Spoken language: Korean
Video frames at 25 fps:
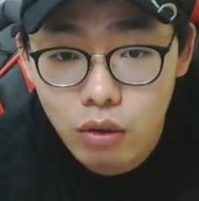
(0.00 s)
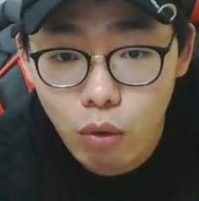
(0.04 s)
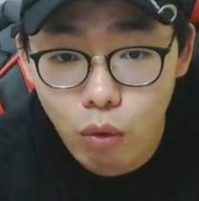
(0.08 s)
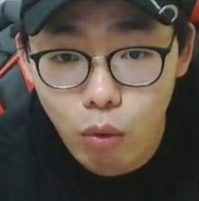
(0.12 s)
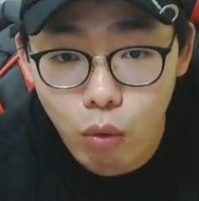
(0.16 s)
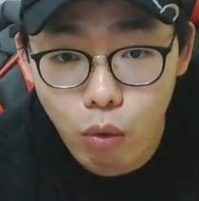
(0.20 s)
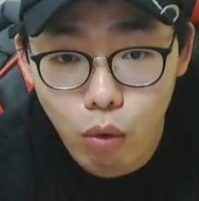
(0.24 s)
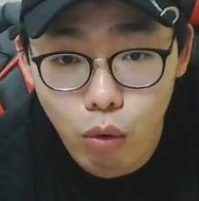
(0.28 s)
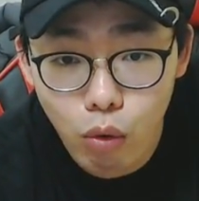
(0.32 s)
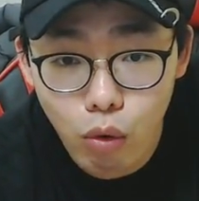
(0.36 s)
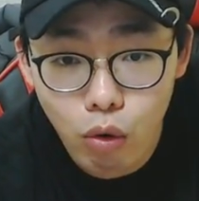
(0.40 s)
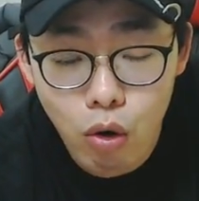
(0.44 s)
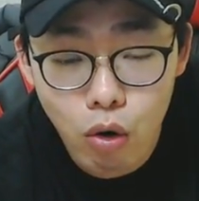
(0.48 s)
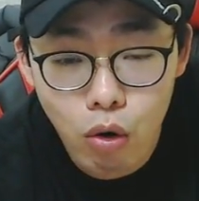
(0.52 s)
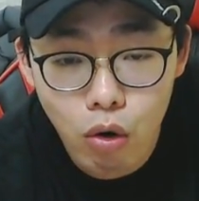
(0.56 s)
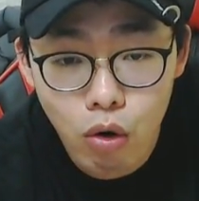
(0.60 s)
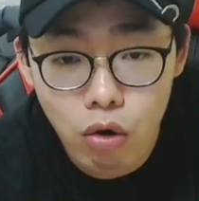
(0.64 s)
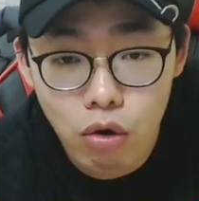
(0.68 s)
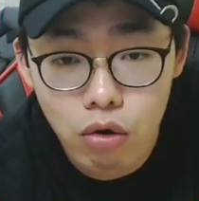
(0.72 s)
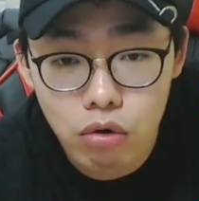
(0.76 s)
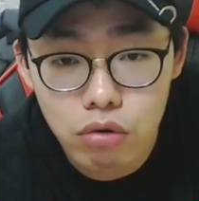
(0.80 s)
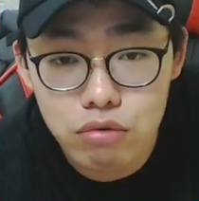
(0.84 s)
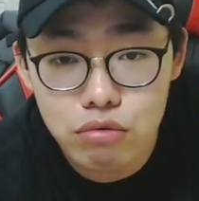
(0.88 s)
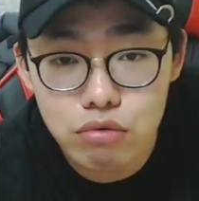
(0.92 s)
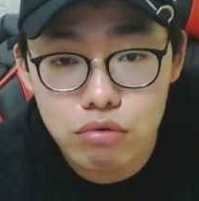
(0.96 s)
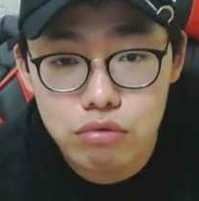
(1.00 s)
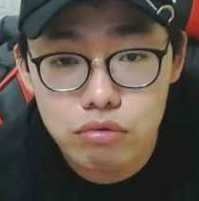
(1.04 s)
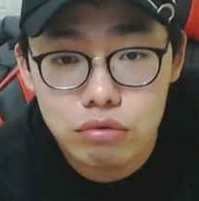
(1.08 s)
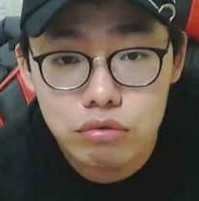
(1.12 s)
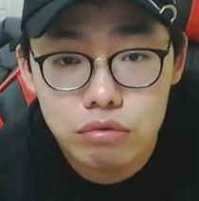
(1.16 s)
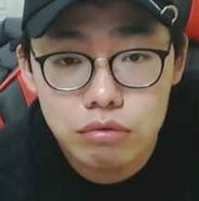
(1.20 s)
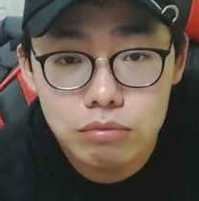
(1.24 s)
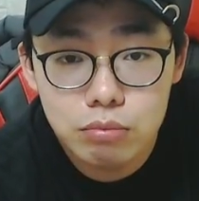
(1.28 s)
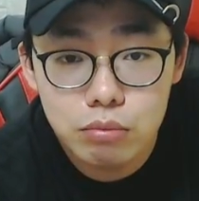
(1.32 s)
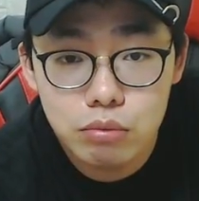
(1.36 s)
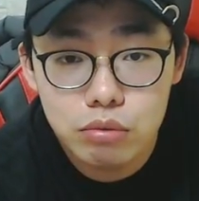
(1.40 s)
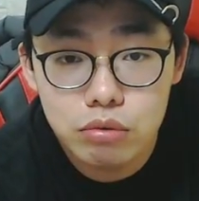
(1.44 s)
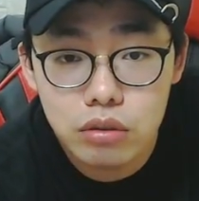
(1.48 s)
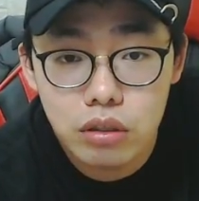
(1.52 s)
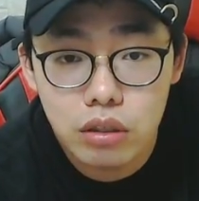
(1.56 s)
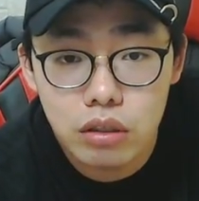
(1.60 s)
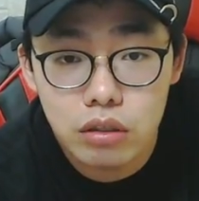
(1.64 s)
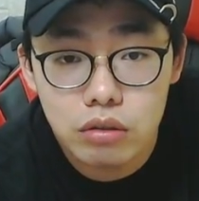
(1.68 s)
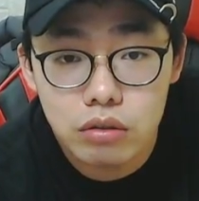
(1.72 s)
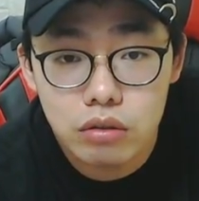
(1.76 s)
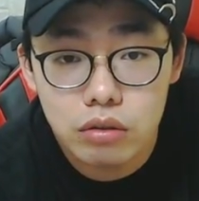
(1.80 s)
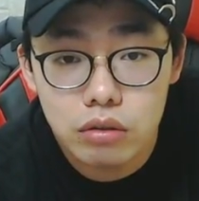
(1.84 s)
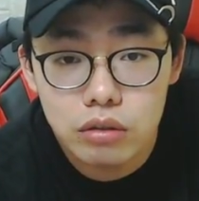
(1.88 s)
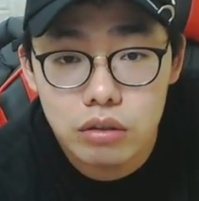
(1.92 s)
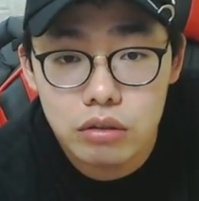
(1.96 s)
오! 뭐야
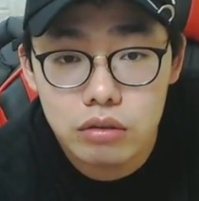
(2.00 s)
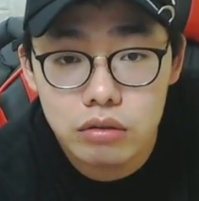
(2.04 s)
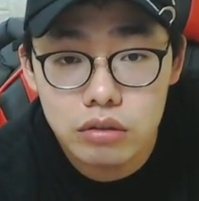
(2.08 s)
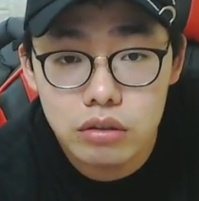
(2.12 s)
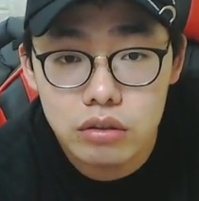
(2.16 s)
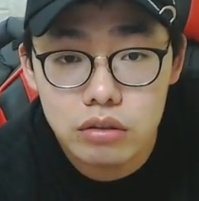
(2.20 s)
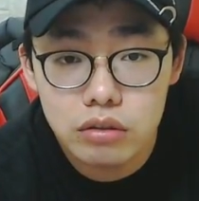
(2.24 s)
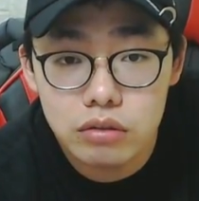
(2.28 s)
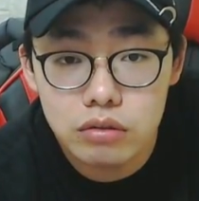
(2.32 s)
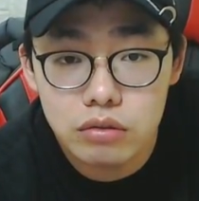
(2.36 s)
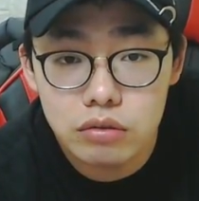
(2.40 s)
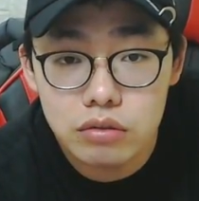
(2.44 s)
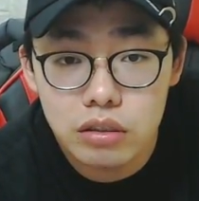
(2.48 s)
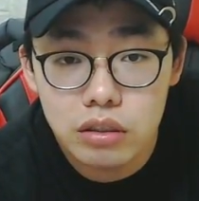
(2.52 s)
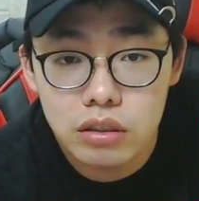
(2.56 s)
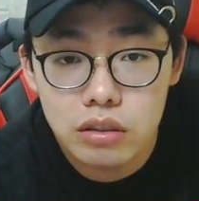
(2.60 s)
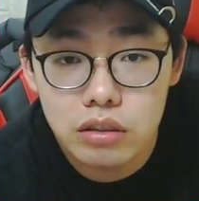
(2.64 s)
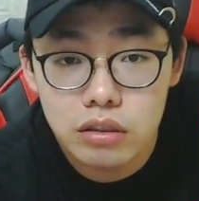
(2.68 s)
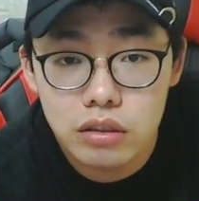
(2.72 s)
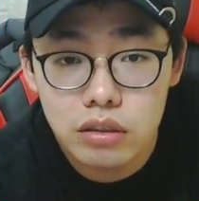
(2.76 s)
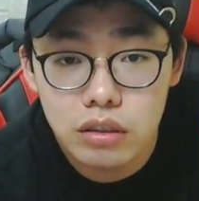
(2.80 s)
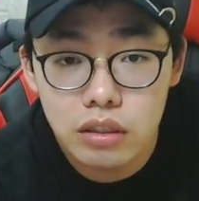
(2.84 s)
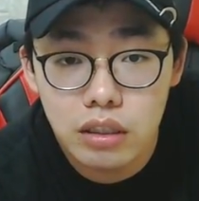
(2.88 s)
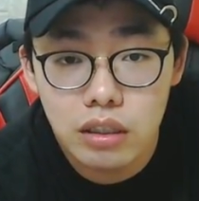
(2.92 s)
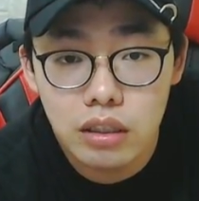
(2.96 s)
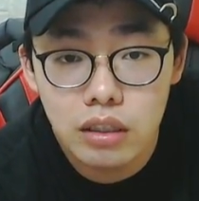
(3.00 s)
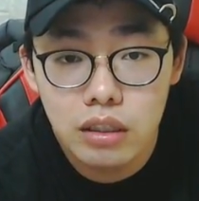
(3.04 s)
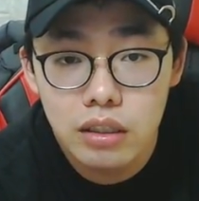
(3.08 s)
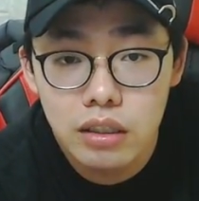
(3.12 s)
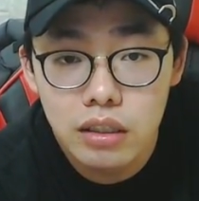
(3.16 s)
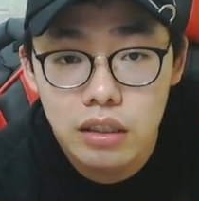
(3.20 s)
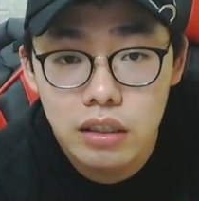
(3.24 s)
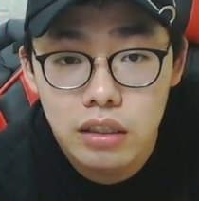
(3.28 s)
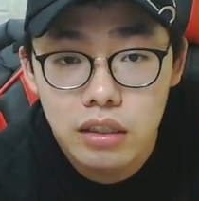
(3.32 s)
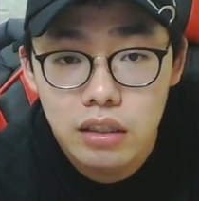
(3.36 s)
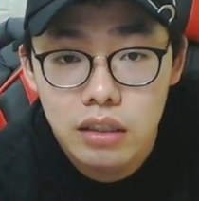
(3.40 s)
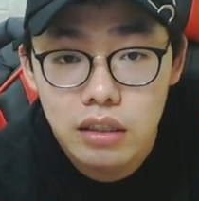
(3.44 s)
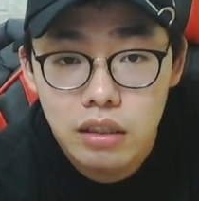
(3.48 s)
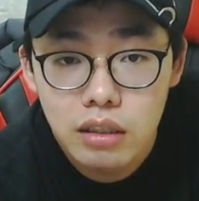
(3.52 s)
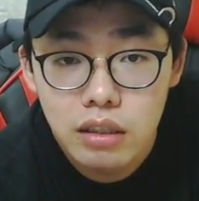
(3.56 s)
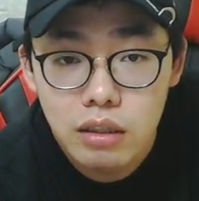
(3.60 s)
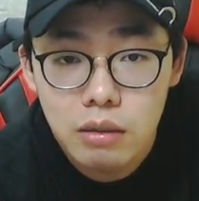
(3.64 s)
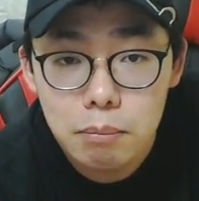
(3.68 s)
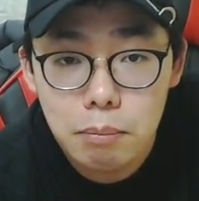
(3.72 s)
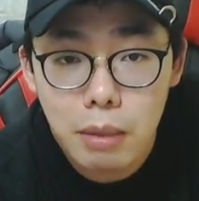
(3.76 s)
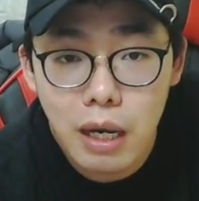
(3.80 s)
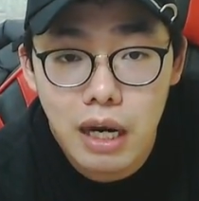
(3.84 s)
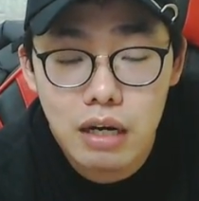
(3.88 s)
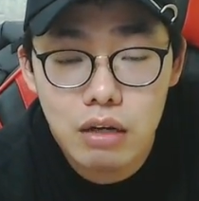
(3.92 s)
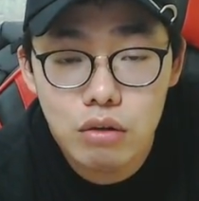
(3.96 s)
이거 이런 기능도 생겼네?
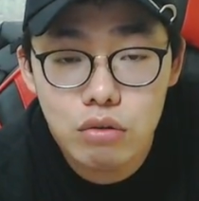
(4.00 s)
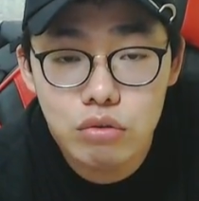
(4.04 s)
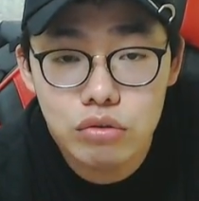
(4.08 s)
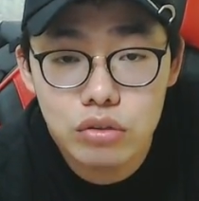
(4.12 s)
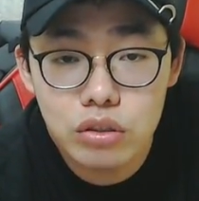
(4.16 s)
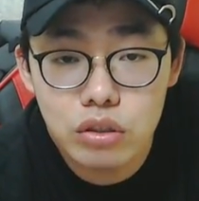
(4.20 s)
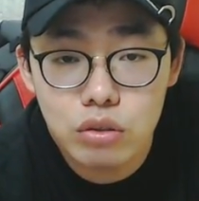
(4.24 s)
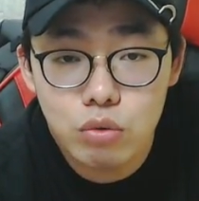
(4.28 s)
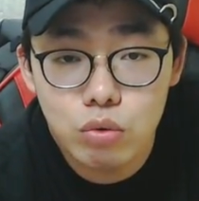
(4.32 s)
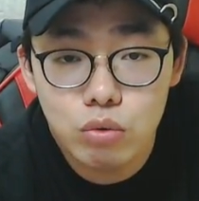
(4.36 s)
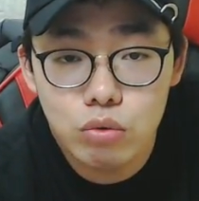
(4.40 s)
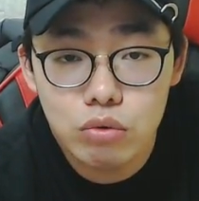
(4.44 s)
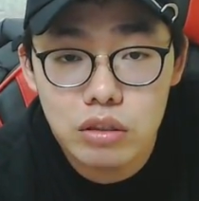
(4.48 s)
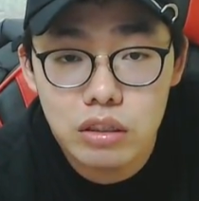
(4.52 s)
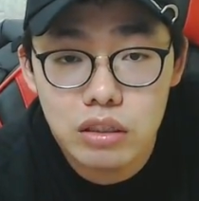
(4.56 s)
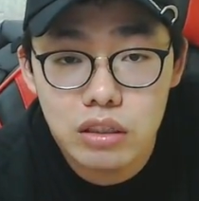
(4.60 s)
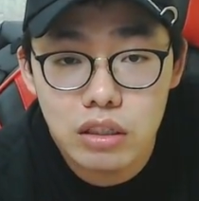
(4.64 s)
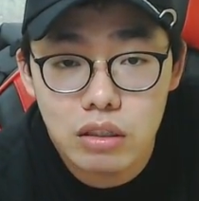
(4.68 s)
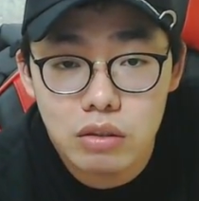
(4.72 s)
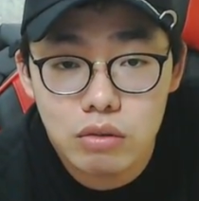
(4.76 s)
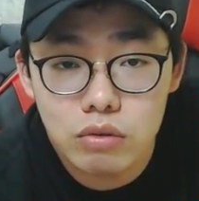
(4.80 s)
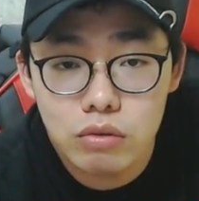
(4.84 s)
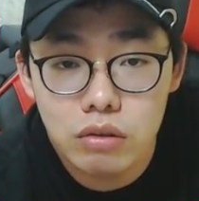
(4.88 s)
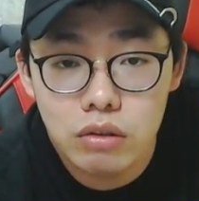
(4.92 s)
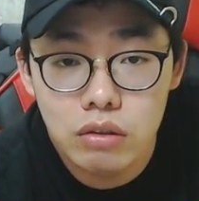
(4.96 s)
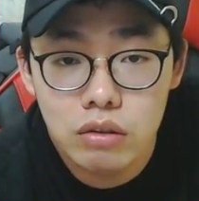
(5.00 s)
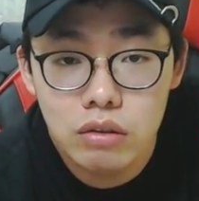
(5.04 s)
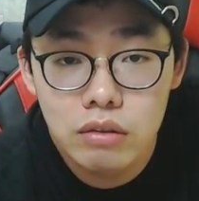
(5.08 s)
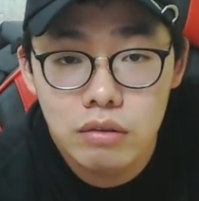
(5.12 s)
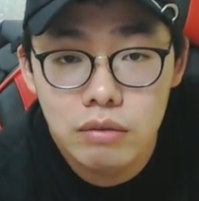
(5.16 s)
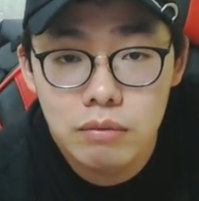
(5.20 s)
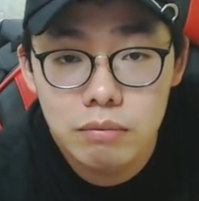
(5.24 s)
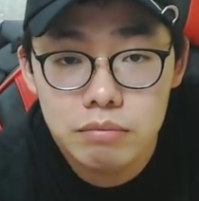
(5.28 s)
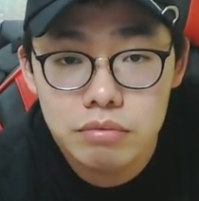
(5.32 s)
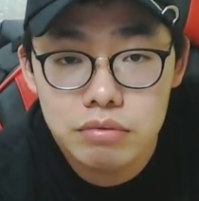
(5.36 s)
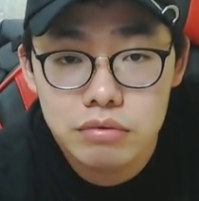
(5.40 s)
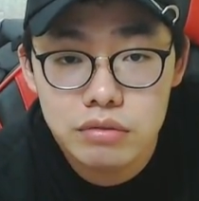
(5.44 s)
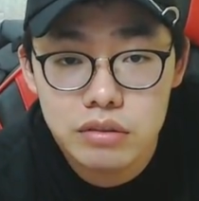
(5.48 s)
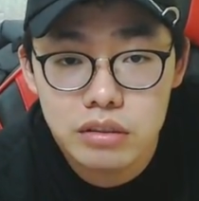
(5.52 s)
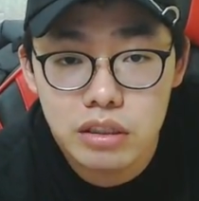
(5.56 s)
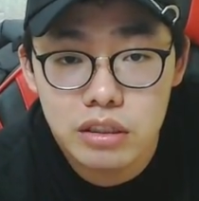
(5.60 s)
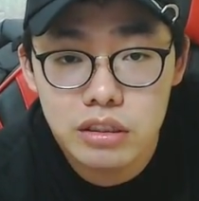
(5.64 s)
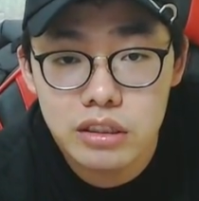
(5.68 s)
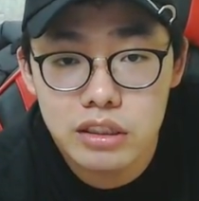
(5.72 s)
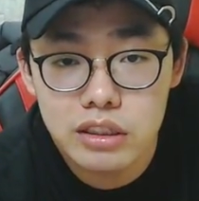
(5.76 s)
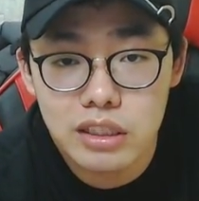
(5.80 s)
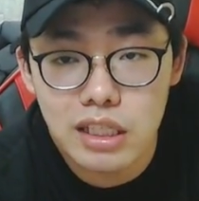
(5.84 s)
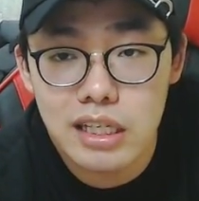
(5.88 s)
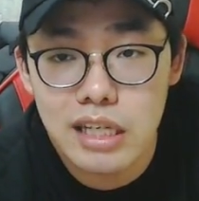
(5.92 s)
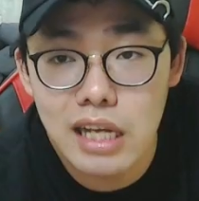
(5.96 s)
발론이 공이라고?
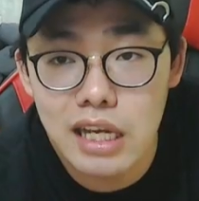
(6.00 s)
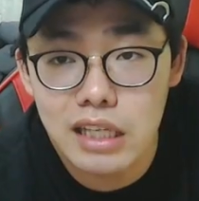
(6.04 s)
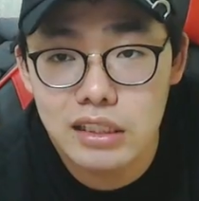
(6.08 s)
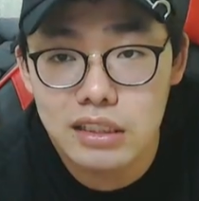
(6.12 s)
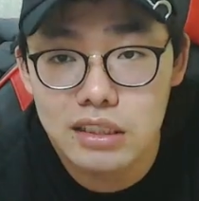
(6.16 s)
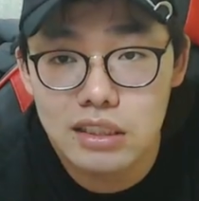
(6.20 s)
풍선이잖아!